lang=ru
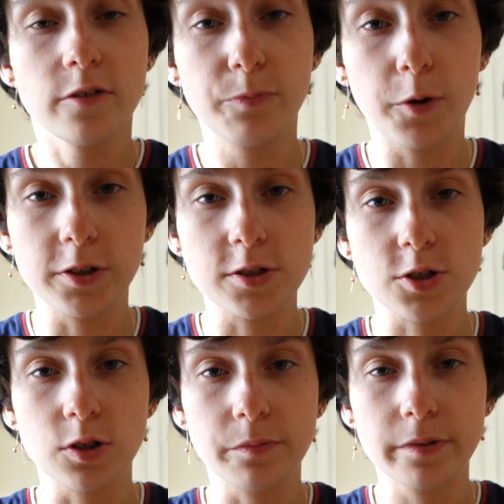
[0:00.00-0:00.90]
в
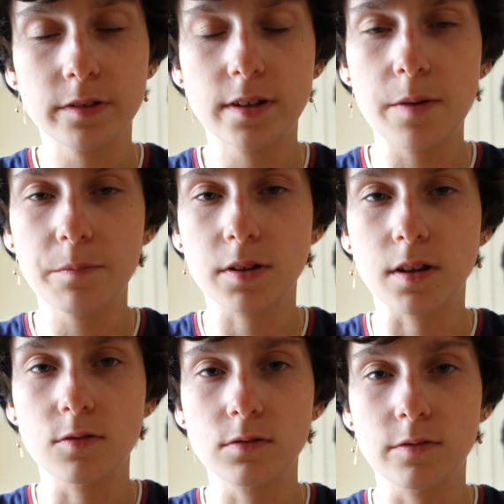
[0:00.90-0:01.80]
бодишоп. Там
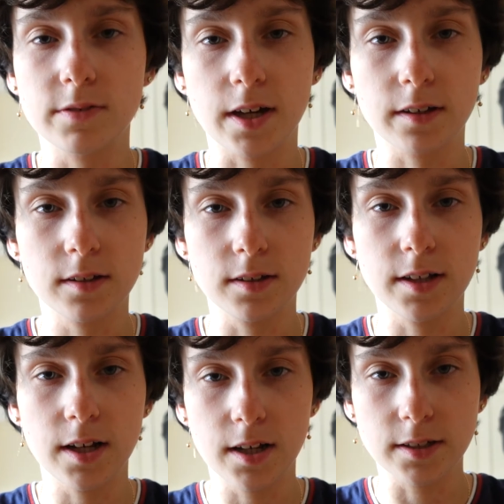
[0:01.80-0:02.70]
продаются всякие
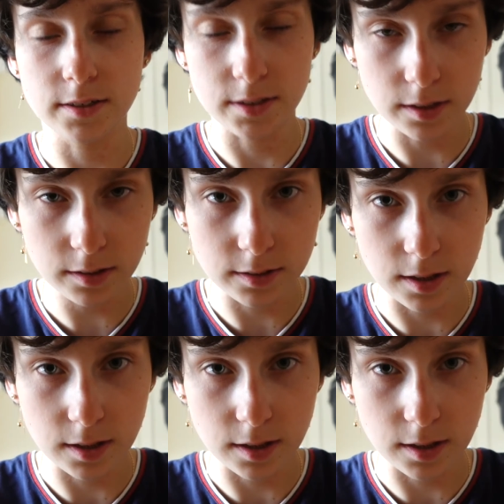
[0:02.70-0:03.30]
для тела,